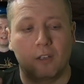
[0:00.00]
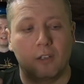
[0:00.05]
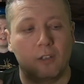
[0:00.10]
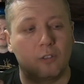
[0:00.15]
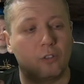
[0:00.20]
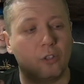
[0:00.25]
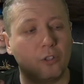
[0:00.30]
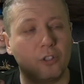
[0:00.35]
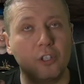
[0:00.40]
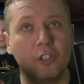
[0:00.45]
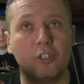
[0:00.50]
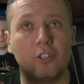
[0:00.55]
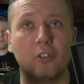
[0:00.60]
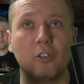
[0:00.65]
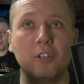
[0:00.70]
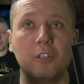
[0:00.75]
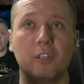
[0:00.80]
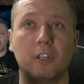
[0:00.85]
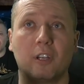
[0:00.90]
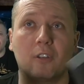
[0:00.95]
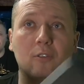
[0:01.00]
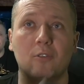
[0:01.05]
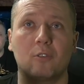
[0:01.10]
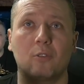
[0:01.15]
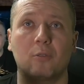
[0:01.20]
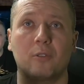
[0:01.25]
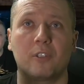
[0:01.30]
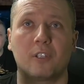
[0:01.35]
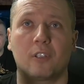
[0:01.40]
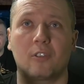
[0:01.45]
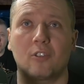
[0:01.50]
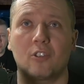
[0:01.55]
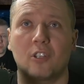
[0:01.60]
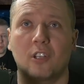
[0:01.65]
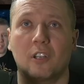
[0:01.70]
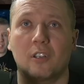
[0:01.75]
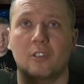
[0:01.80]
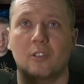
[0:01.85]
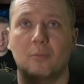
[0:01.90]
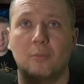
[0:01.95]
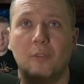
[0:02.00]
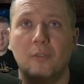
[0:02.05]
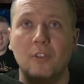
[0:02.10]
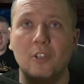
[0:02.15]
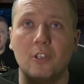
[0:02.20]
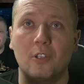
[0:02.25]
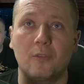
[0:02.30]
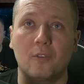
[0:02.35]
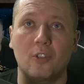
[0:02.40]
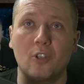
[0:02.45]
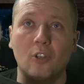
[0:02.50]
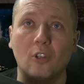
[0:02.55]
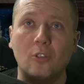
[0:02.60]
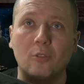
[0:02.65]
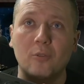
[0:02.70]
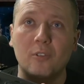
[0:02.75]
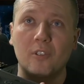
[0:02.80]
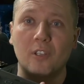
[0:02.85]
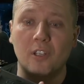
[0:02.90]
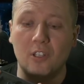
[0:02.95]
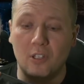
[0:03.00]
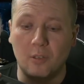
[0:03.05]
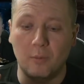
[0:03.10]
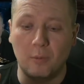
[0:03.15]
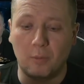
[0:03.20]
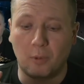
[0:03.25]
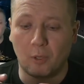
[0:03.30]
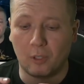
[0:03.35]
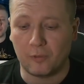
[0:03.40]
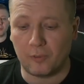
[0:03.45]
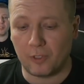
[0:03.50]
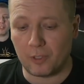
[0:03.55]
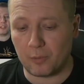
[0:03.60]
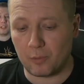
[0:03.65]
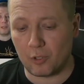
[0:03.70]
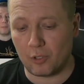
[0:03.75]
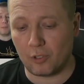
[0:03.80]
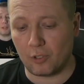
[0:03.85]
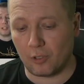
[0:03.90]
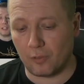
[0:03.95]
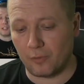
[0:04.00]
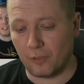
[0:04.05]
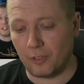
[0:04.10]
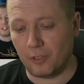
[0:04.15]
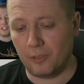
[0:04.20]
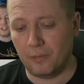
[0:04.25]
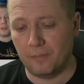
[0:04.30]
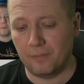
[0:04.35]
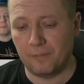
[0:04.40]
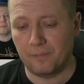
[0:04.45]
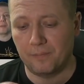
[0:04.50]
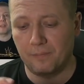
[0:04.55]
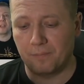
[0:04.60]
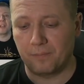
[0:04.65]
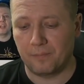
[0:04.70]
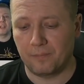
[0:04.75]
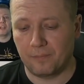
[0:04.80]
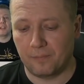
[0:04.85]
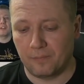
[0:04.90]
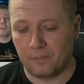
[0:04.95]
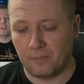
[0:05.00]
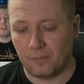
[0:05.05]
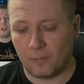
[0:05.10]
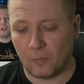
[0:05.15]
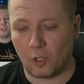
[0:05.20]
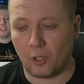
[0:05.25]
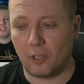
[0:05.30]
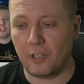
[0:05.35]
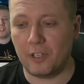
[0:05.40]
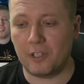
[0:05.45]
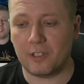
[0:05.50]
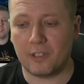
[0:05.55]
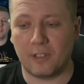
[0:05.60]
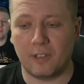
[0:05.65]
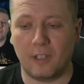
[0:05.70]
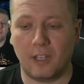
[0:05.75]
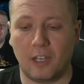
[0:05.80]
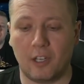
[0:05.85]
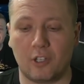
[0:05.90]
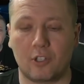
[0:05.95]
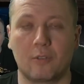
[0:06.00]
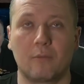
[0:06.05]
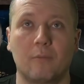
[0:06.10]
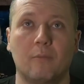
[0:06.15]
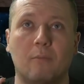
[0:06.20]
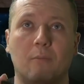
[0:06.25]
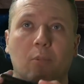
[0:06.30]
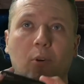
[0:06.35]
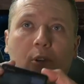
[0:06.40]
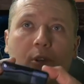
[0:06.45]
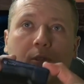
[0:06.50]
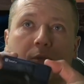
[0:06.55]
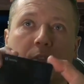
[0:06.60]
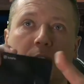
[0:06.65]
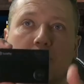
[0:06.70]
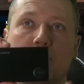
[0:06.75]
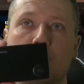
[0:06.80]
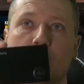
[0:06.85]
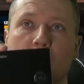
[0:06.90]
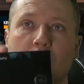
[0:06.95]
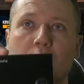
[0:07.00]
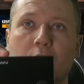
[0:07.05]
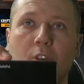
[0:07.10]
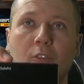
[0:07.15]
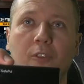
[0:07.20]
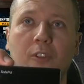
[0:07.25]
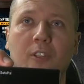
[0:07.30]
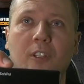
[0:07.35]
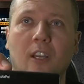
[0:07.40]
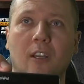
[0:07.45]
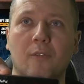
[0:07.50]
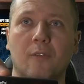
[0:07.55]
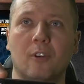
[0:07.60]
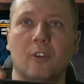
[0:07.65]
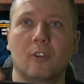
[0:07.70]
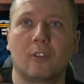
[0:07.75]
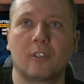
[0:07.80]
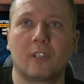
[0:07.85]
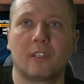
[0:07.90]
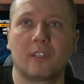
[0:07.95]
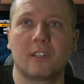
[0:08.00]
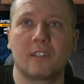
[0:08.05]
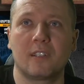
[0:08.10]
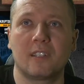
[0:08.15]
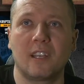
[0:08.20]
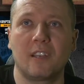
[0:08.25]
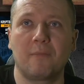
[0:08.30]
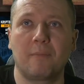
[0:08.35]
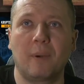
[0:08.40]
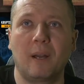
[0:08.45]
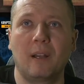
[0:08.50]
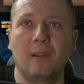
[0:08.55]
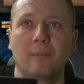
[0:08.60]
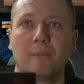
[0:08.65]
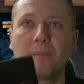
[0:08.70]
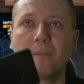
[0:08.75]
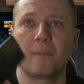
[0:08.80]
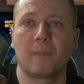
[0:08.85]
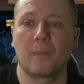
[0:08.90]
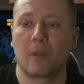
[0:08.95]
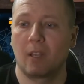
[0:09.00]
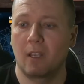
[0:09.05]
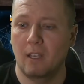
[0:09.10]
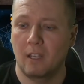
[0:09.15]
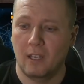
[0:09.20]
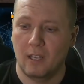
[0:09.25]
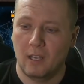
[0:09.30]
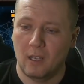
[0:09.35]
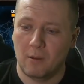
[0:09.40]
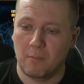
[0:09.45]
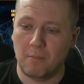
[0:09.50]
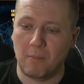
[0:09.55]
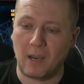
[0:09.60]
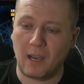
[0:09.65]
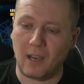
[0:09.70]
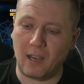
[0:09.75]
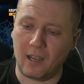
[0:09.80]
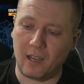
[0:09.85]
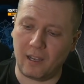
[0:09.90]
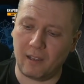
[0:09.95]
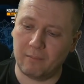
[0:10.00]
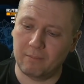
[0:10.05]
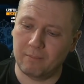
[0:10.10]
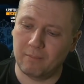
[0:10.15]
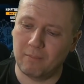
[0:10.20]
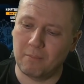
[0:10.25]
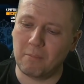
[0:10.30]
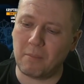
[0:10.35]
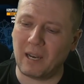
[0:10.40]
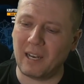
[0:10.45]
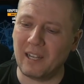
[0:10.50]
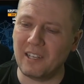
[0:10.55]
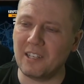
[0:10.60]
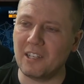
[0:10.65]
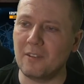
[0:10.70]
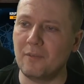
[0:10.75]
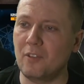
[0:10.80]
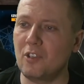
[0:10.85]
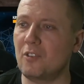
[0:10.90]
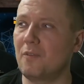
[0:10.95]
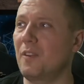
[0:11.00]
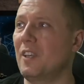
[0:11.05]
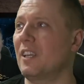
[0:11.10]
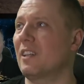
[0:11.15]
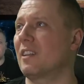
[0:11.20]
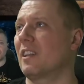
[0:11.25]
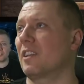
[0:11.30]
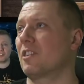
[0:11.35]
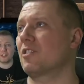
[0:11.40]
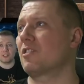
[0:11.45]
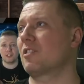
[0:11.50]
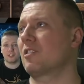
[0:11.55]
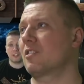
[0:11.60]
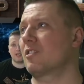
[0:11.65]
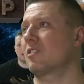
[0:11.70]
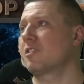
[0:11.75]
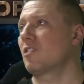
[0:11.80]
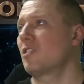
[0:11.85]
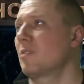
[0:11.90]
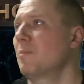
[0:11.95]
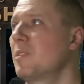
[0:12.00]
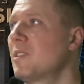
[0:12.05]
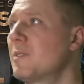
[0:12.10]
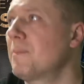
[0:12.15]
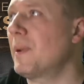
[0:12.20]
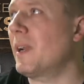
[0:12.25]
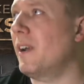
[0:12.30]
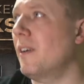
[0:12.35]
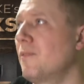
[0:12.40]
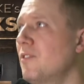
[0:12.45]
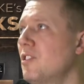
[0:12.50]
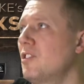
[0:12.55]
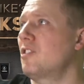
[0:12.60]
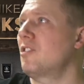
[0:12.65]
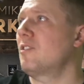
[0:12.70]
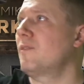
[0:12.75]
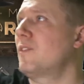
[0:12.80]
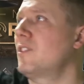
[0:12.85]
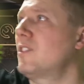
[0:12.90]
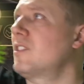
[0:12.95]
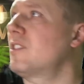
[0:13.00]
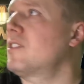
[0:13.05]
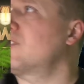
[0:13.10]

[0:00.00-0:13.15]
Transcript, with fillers: Dosyć solidna konstrukcja, to trzeba jasno powiedzieć. W środku znajdziemy portfel sprzętowy. To jest nasz portfel sprzętowy, tak wygląda ten SafePal. Ma maleńki wyświetlacz, żeby sprawdzić, wiecie